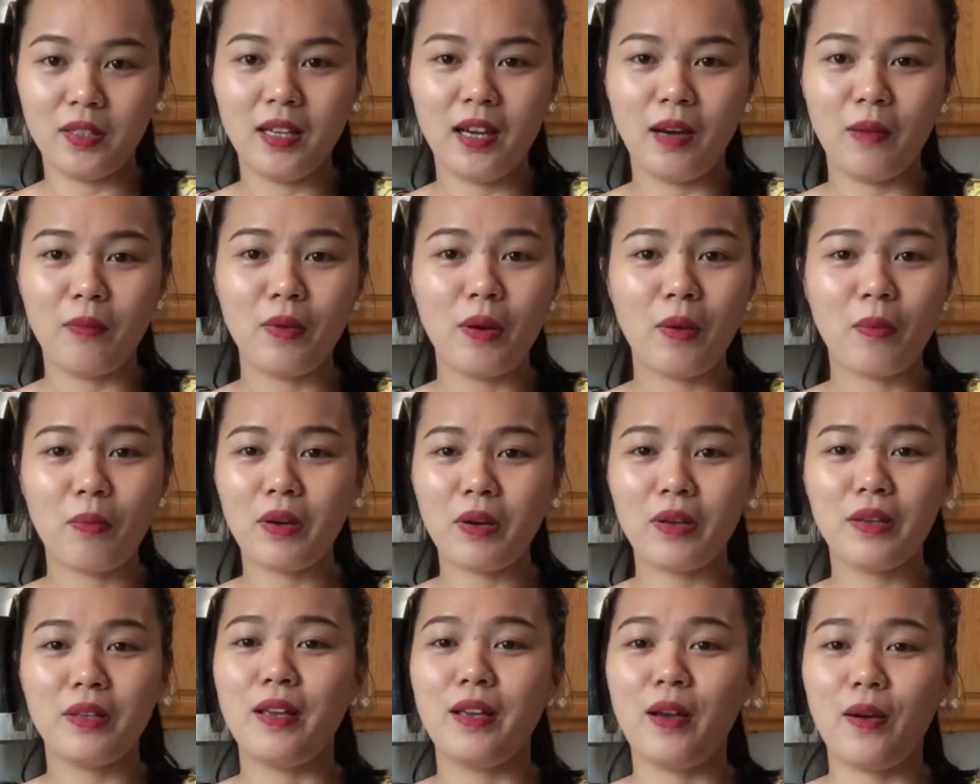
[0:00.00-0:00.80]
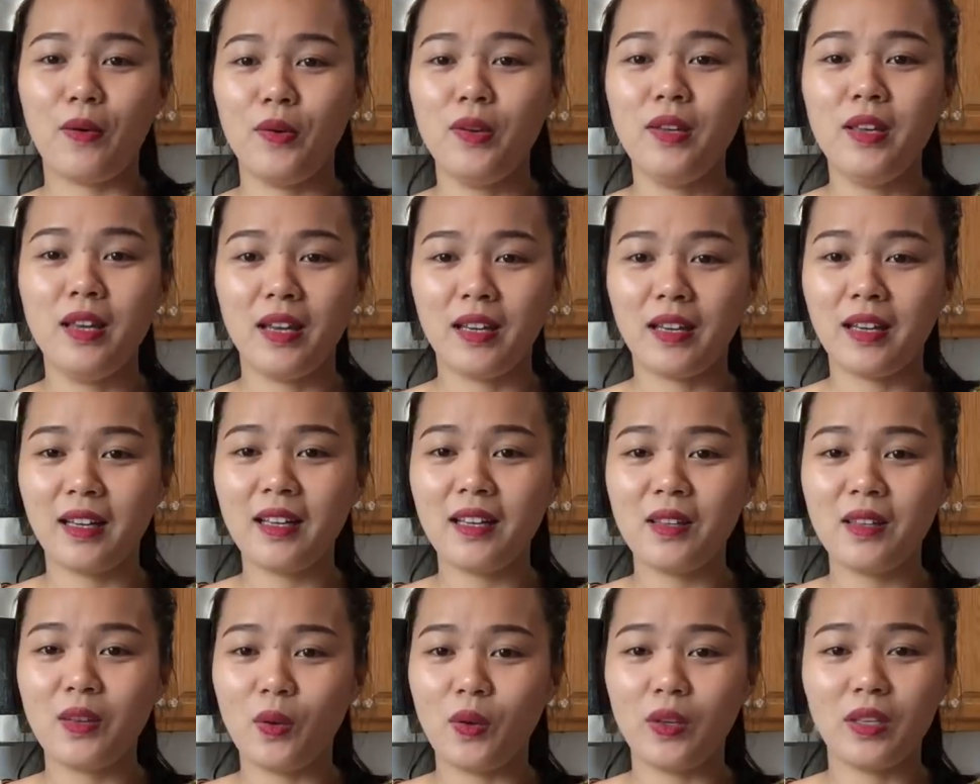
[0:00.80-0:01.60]
chứ ổng không có giỏi về
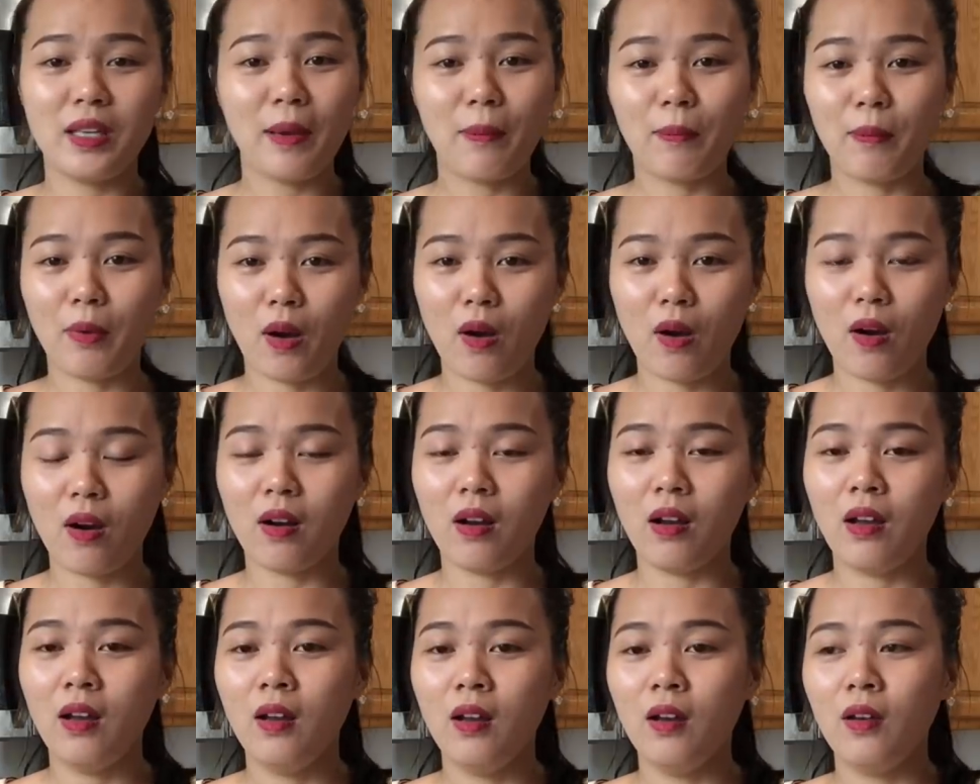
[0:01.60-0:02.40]
cái chuyện chăm con.